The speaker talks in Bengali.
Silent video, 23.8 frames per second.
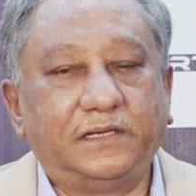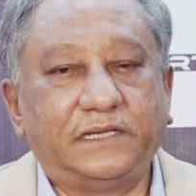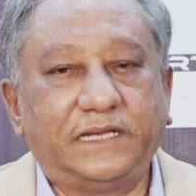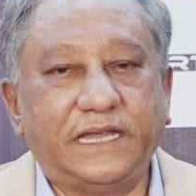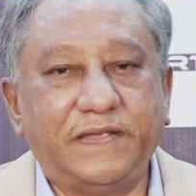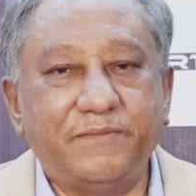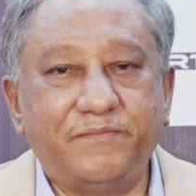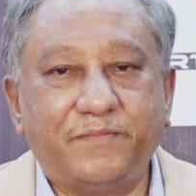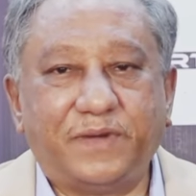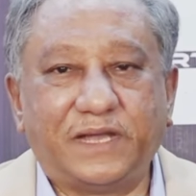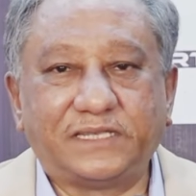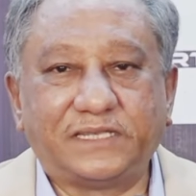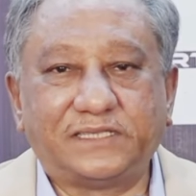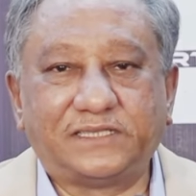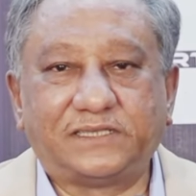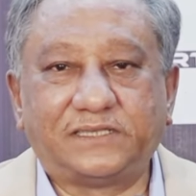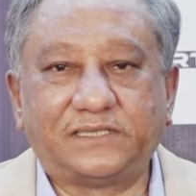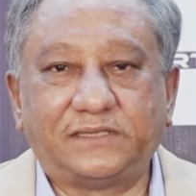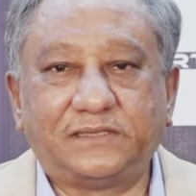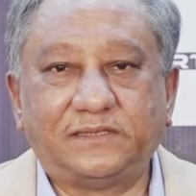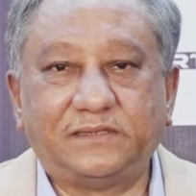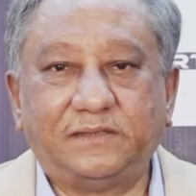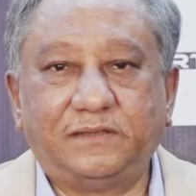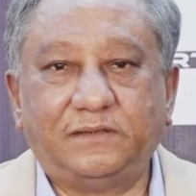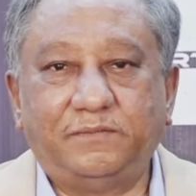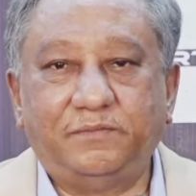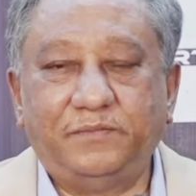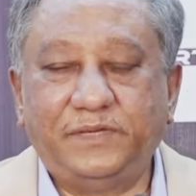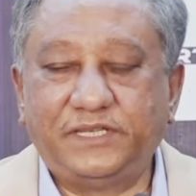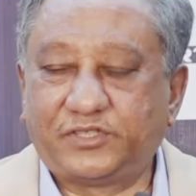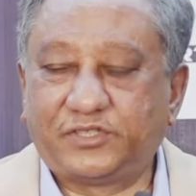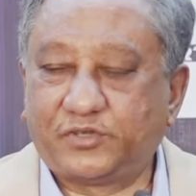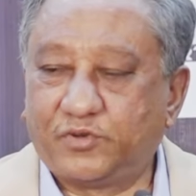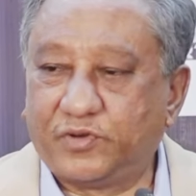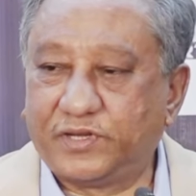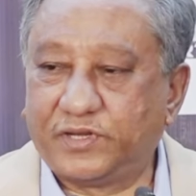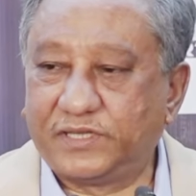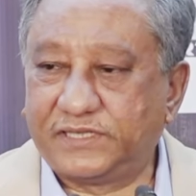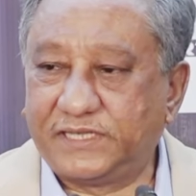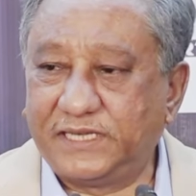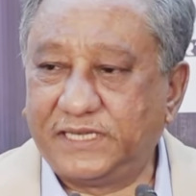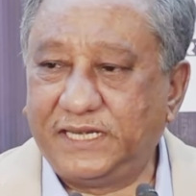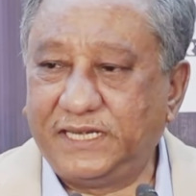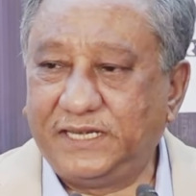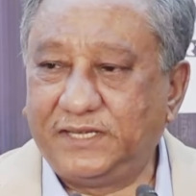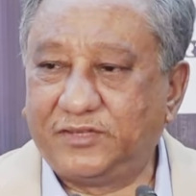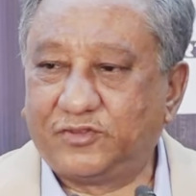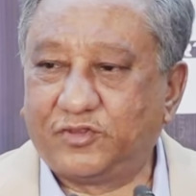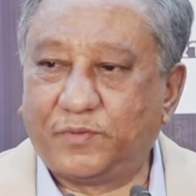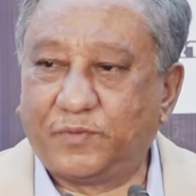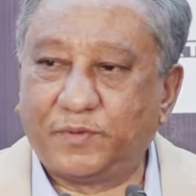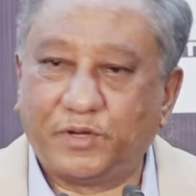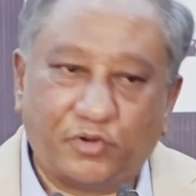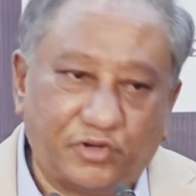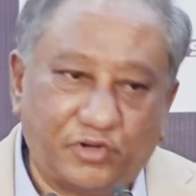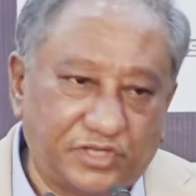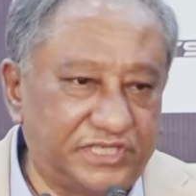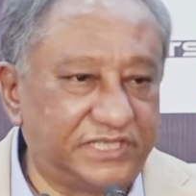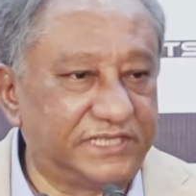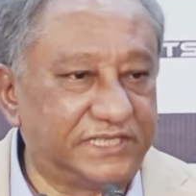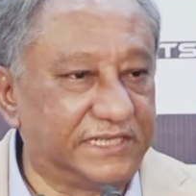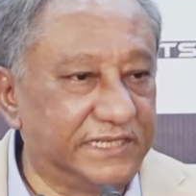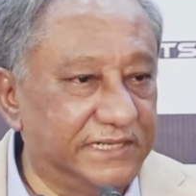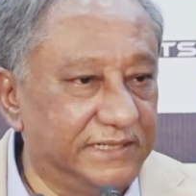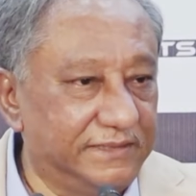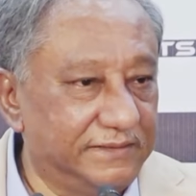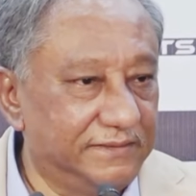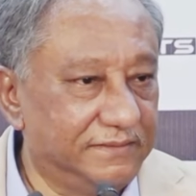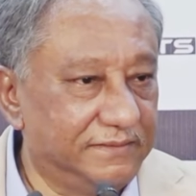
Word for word: টিম বাস মিস করেছে তবে ও এসছে